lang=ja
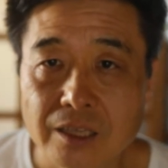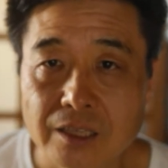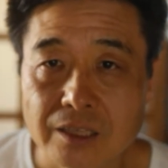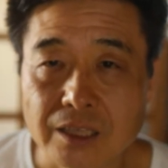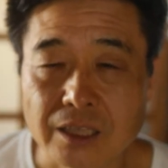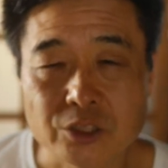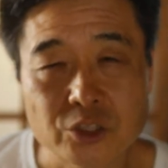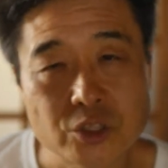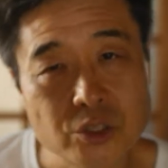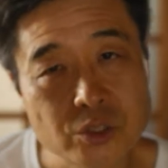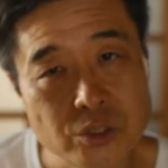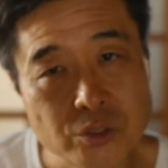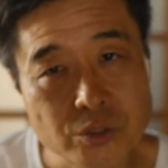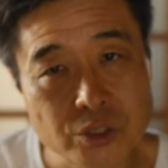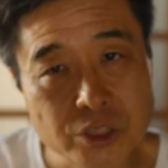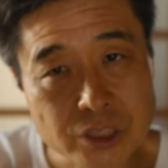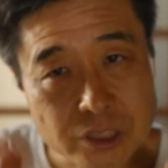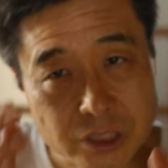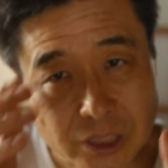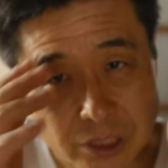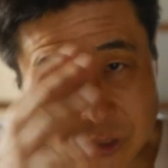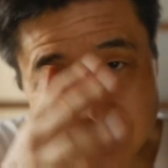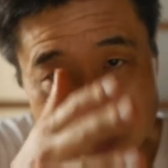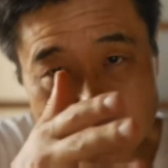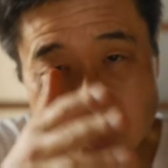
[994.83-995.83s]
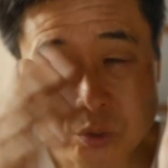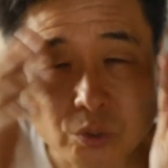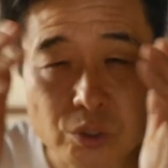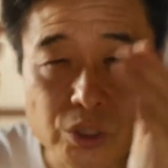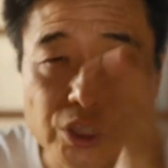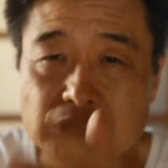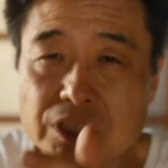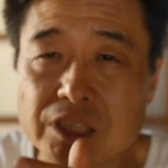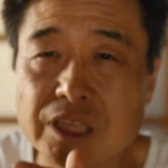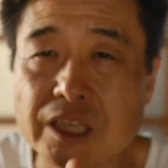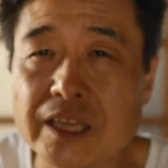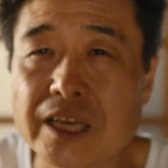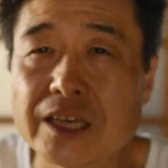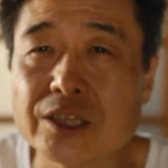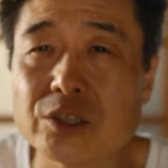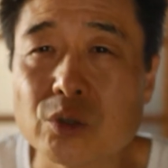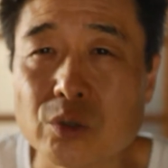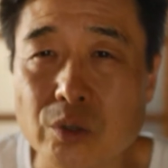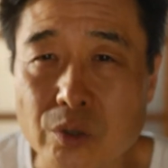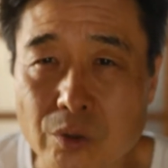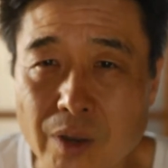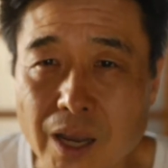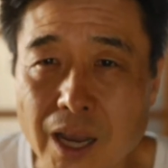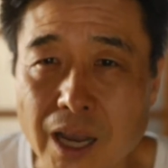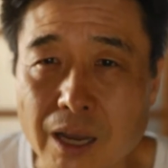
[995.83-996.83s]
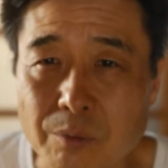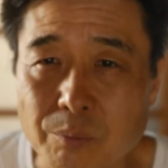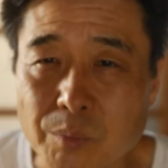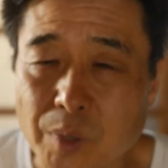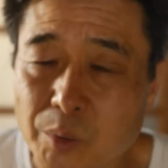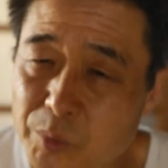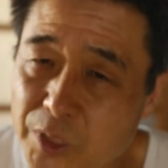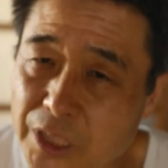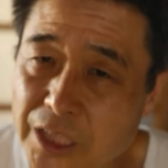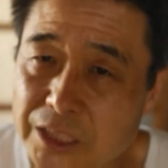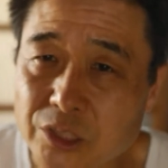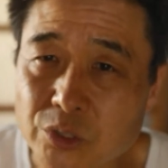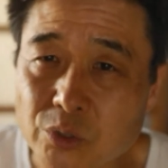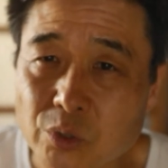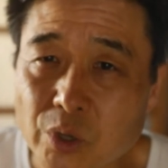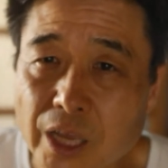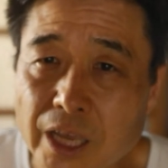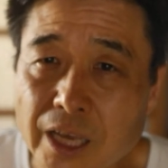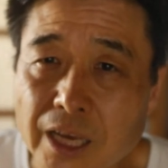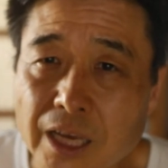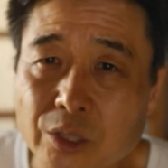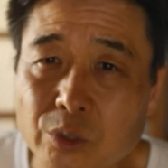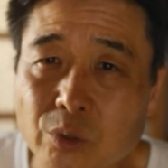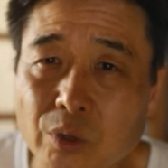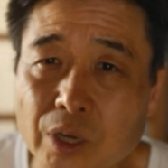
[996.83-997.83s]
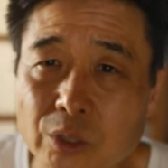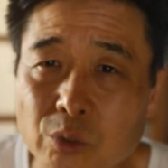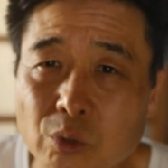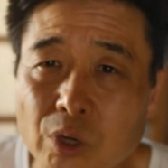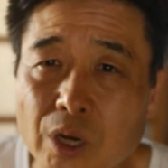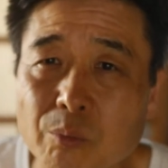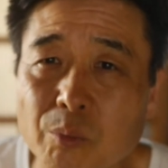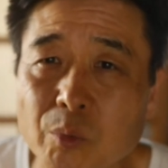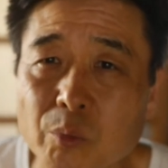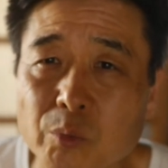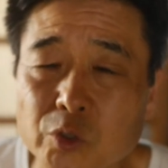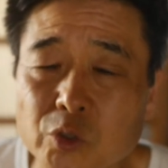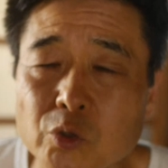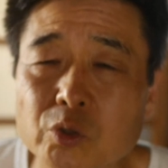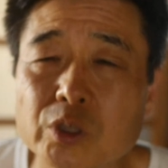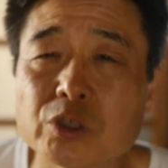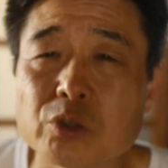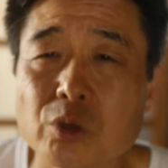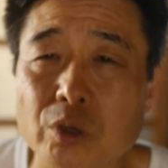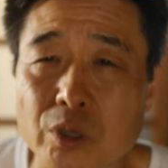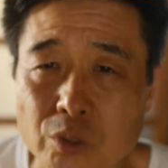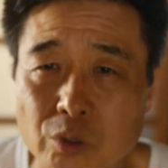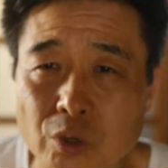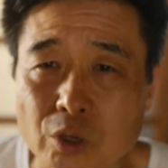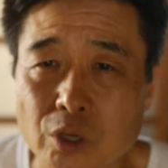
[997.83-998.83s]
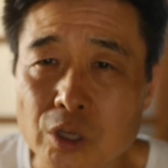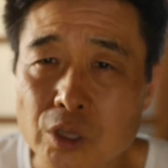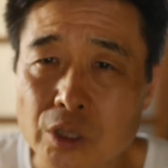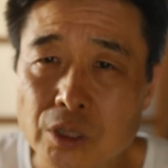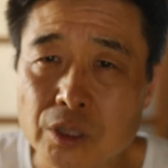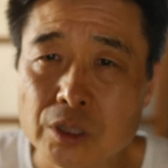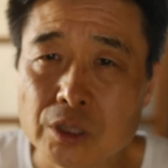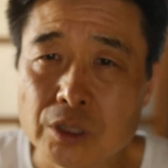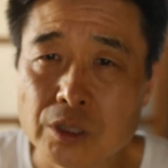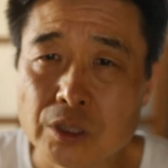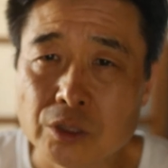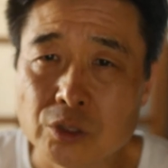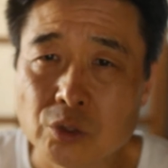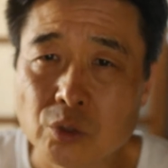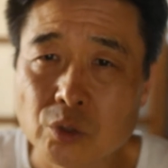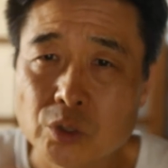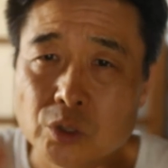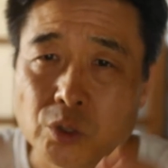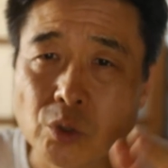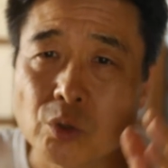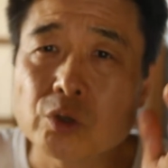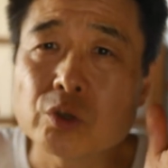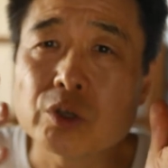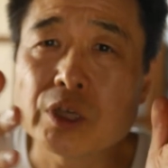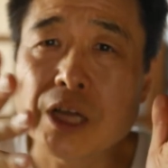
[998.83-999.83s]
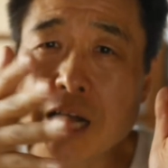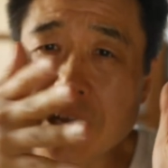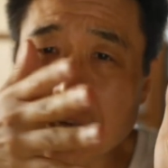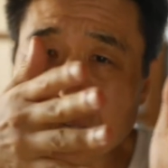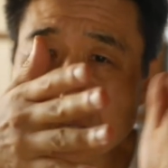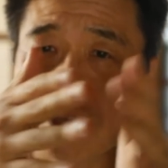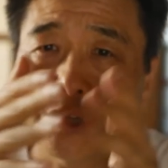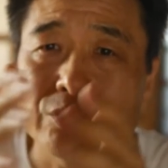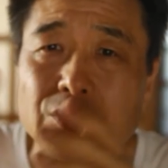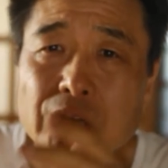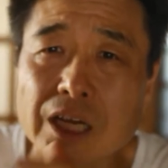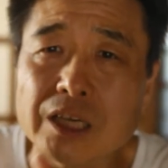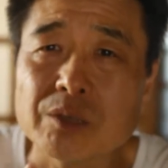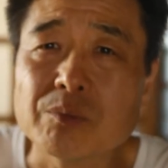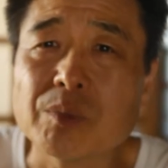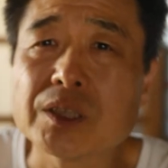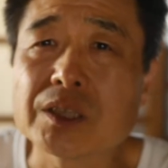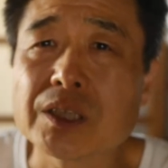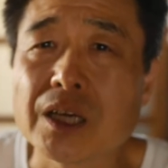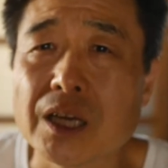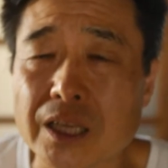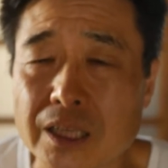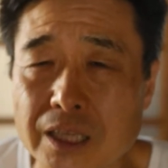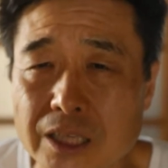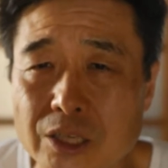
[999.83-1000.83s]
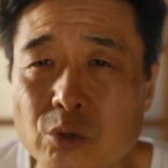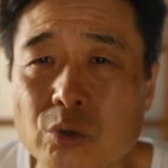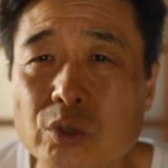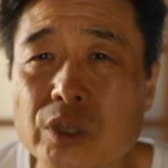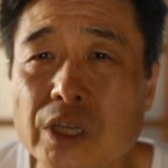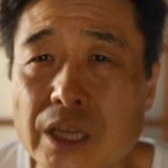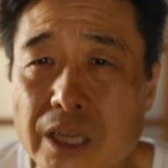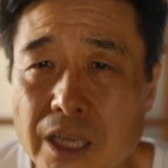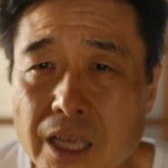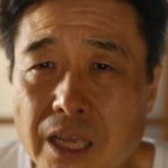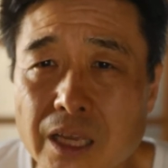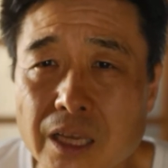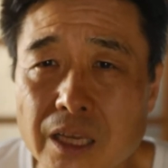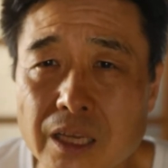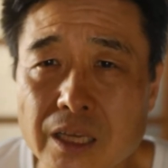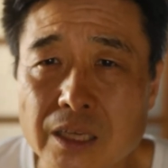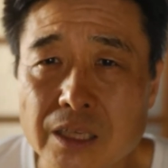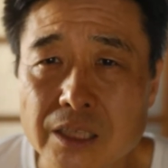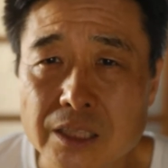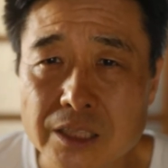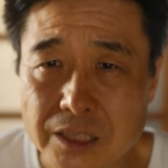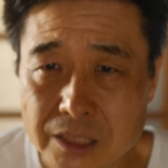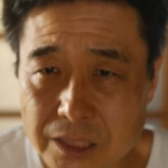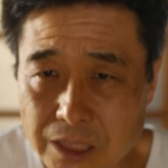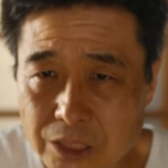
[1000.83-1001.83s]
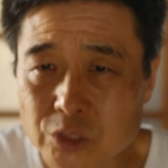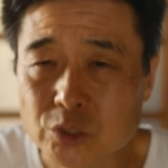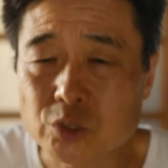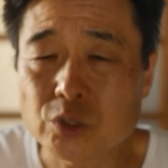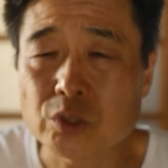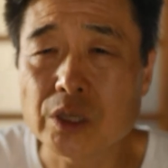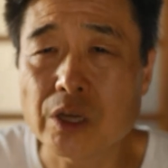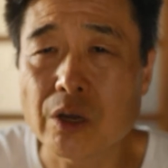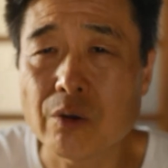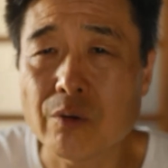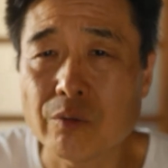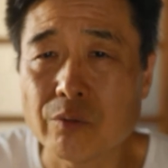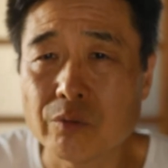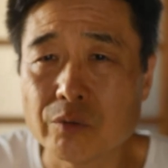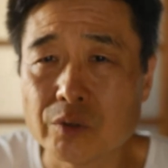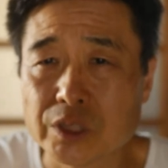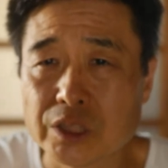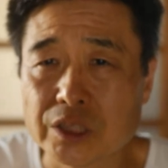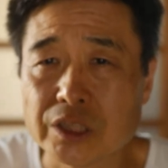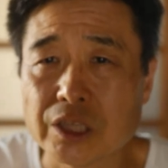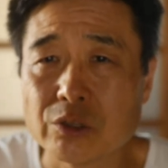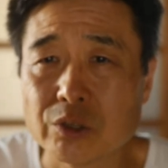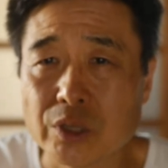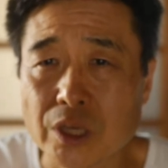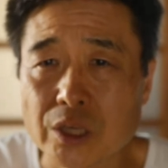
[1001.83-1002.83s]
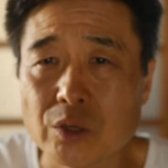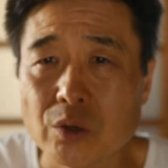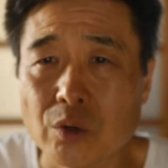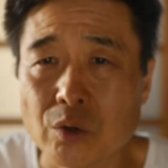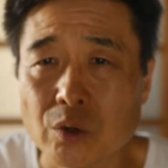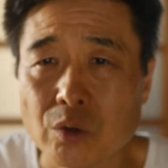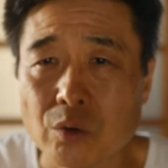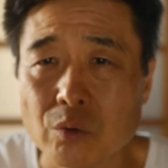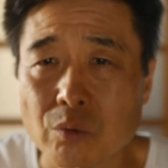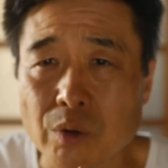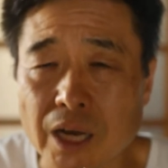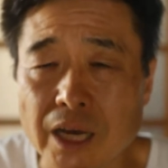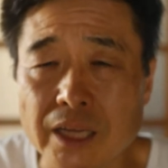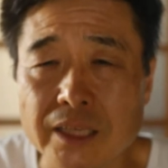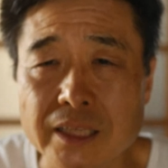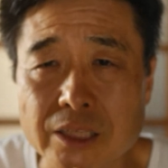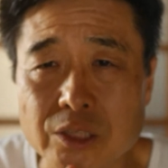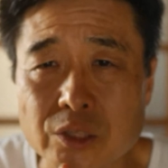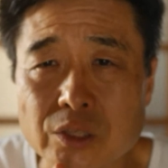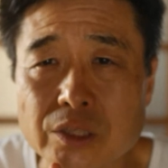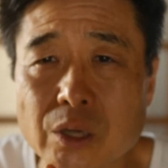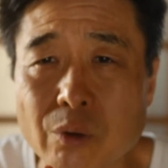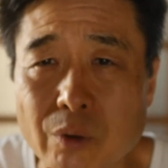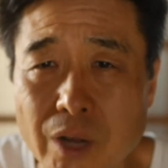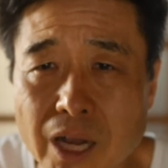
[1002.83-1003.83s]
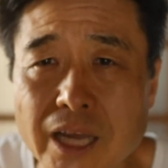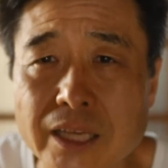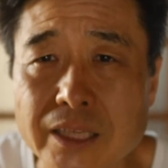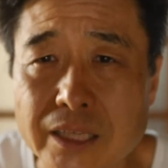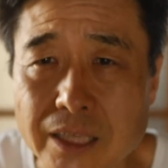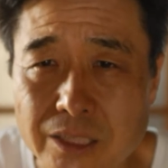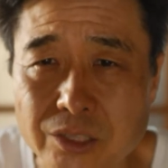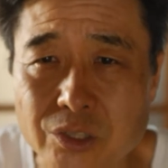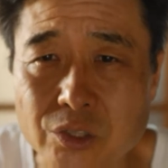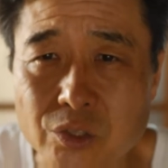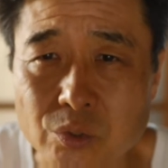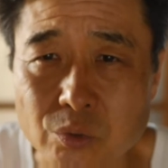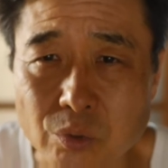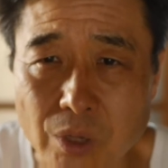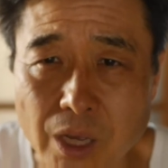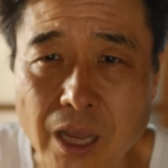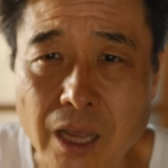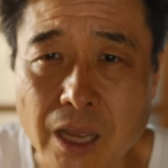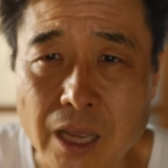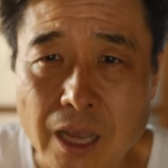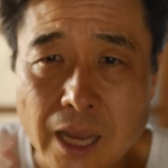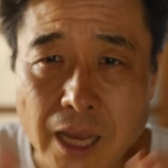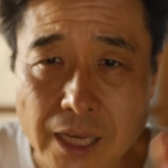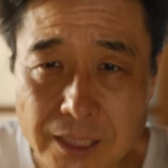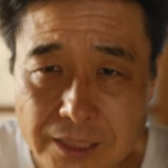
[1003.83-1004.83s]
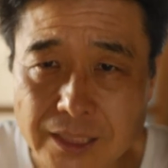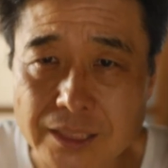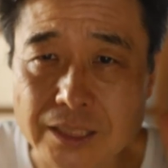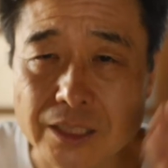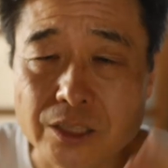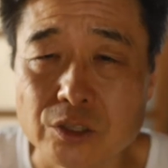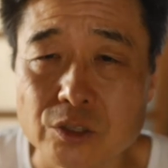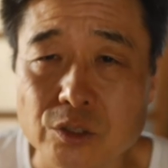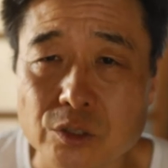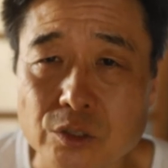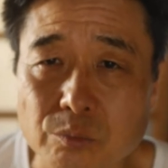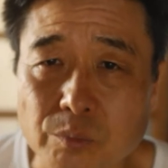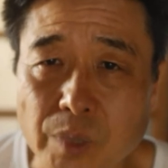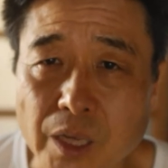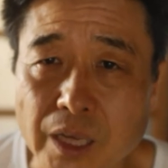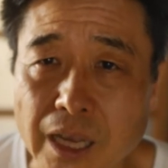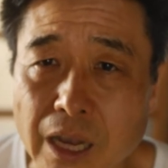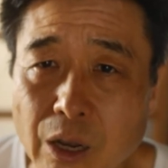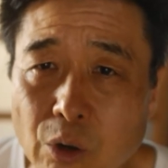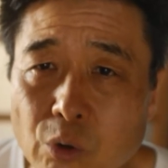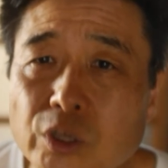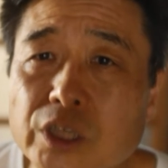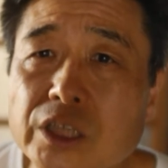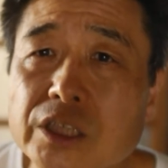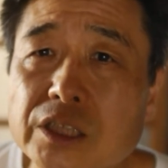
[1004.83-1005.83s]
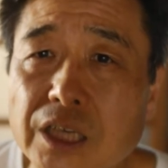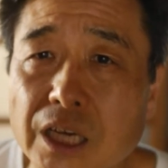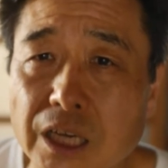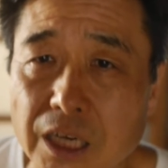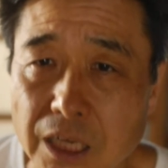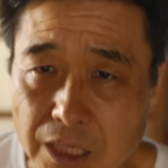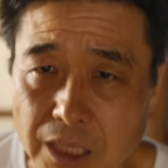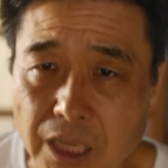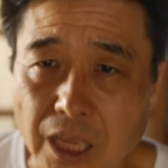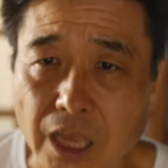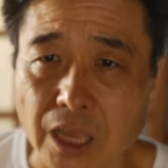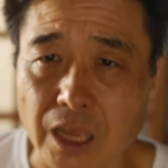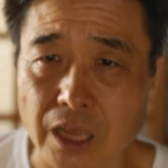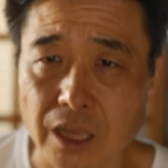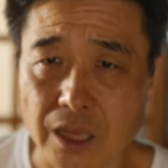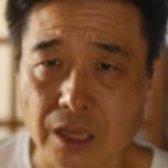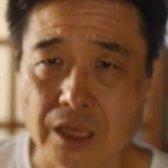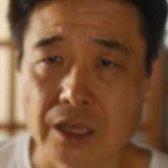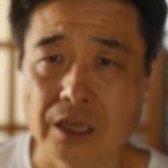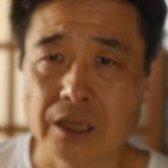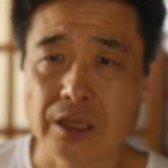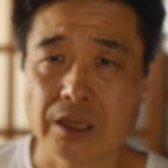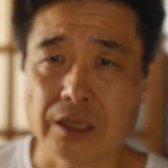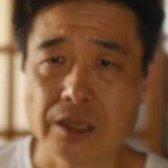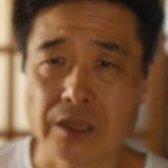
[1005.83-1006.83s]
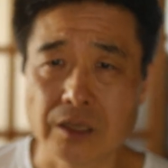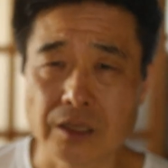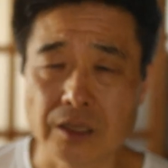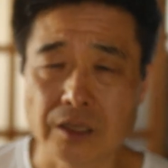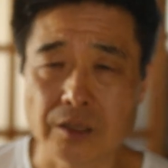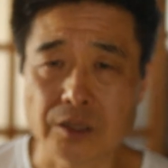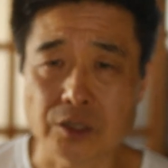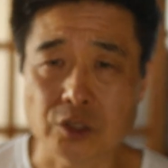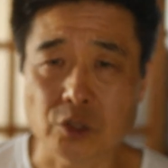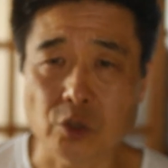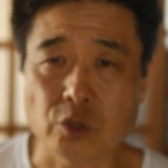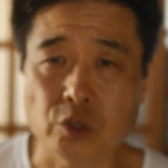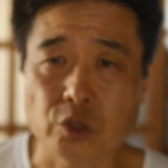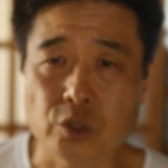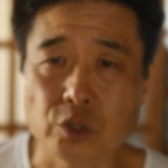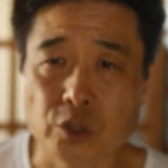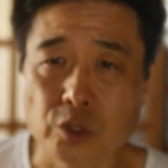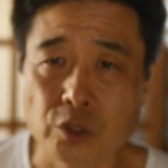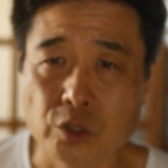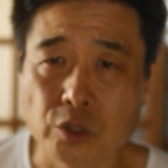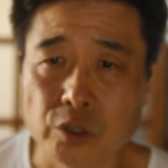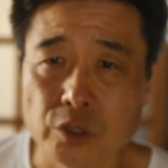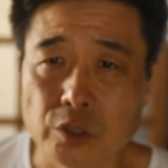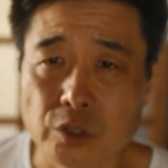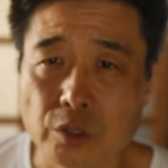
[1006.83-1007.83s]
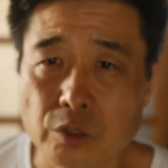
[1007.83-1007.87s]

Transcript: だ知ってる人と知ってない人では、まあ、昔の映画とかドラマもそうでしょうけどそうそういうかけてるのありますからねいろんなね知ってる人には知ってるけど分かんない人には分かんないっていうのが入っちゃってる面が多いですからねそういう